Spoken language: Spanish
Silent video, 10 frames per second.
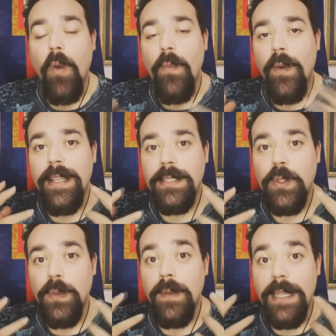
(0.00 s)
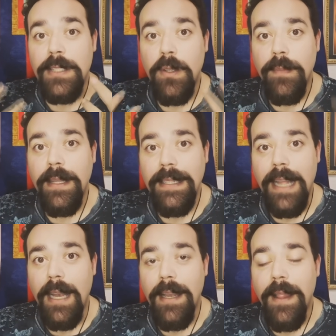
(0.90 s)
cómo es tu vibración
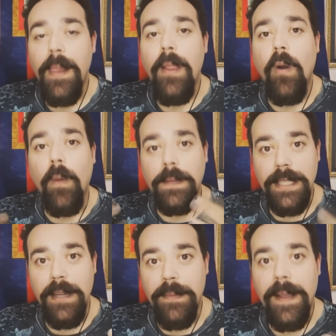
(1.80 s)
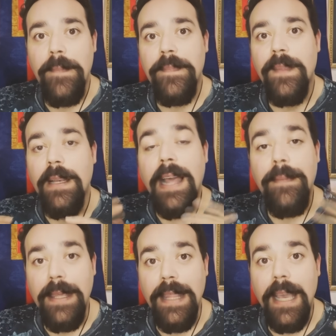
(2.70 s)
mental, observa la
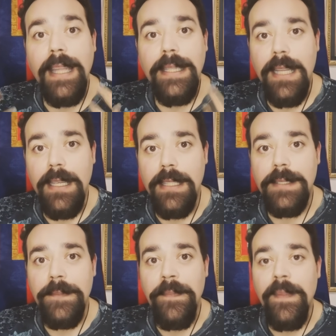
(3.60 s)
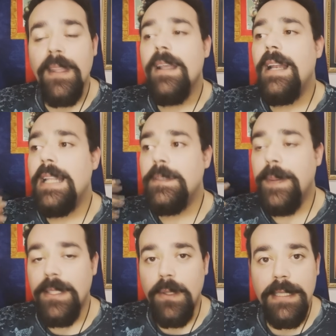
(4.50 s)
vida que tienes, las
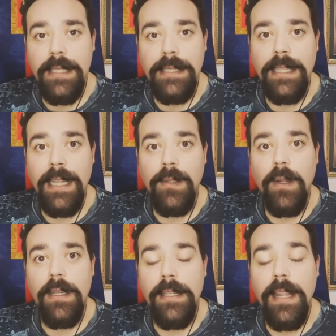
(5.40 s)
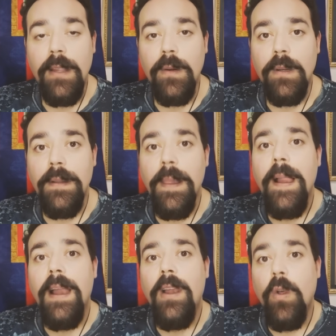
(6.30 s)
personas que están a tu alrededor,
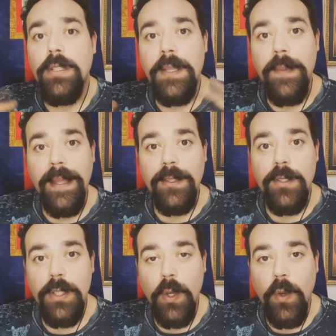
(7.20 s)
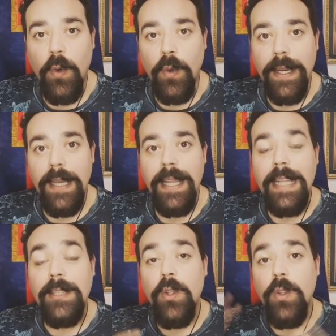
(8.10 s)
los eventos que ocurren
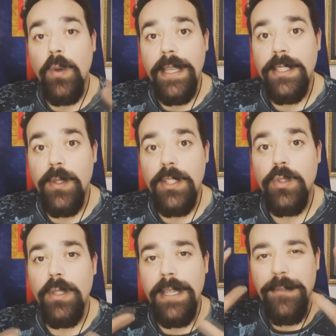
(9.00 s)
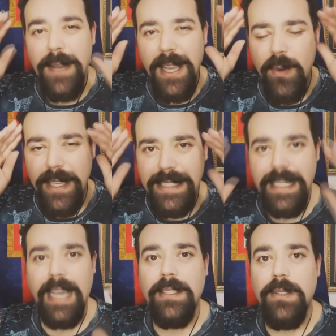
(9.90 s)
y todo eso es un reflejo
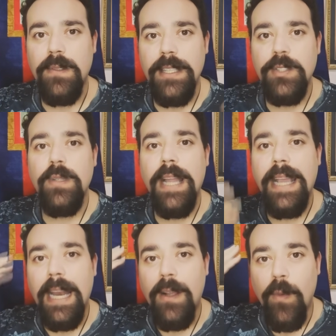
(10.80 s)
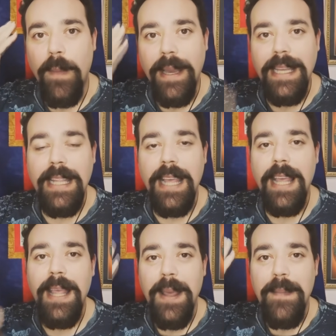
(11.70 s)
exacto, es una
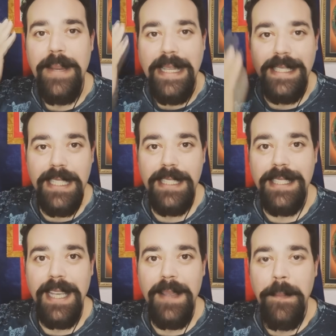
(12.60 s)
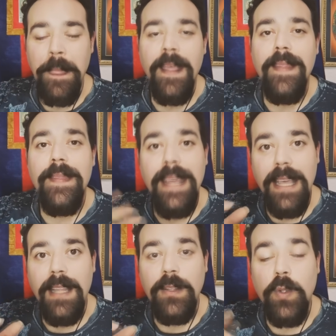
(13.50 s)
calcomanía precisa
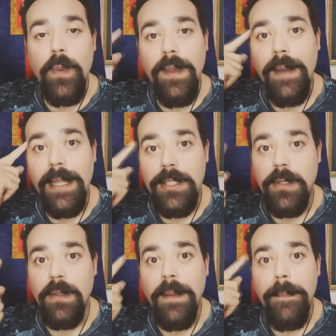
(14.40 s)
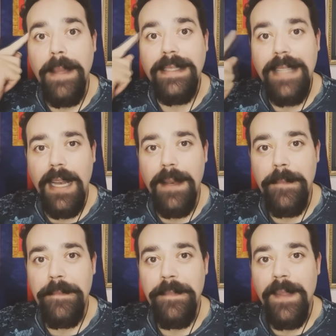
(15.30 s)
de tu vibración
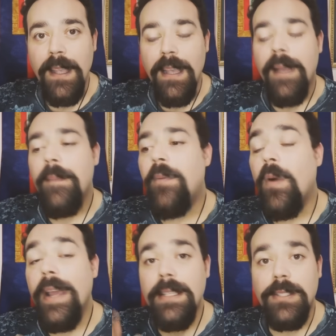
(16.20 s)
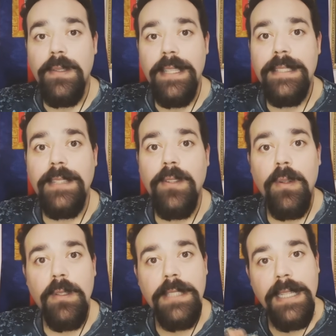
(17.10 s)
mental. Por eso es que
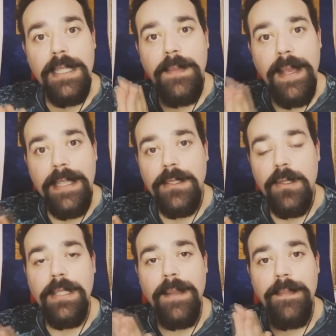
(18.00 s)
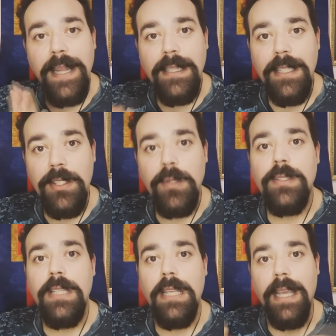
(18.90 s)
todos los grandes maestros siempre han
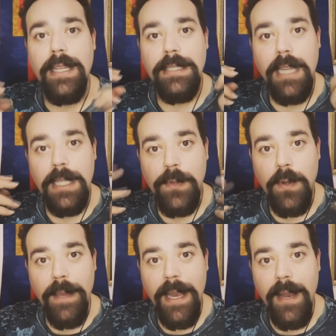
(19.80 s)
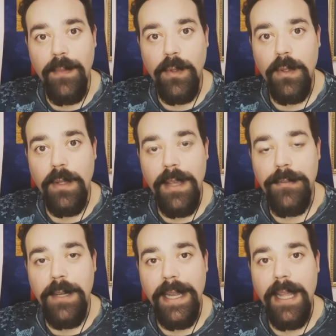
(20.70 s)
dicho, si quieres transformar el mundo de
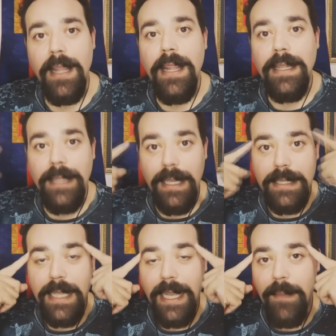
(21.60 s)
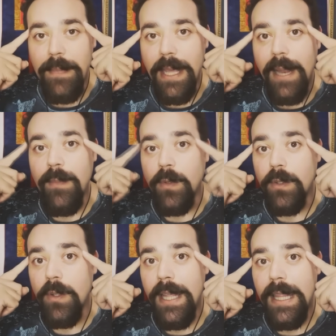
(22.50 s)
afuera, tienes que cambiar el
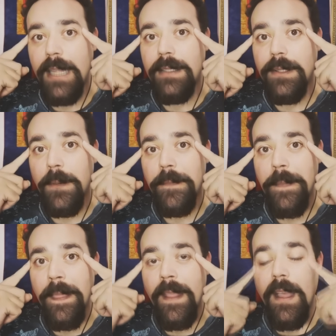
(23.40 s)
mundo de adentro.